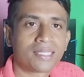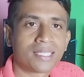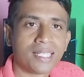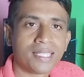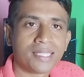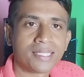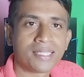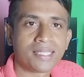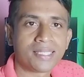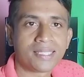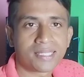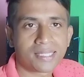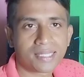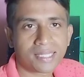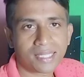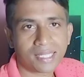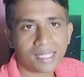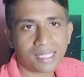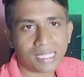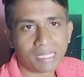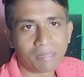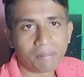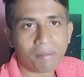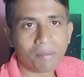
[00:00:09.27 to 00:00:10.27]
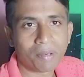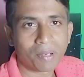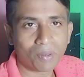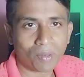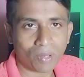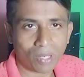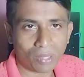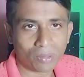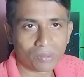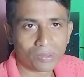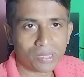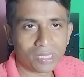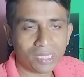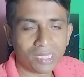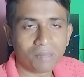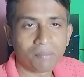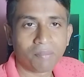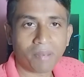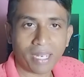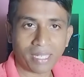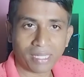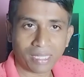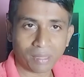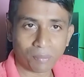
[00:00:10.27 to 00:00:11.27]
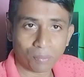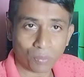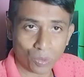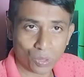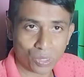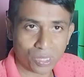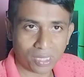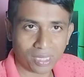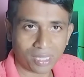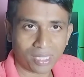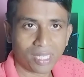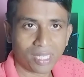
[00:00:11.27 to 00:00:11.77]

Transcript: সেই চিকিৎসাটা কিভাবে করা উচিত বাড়িতে বসে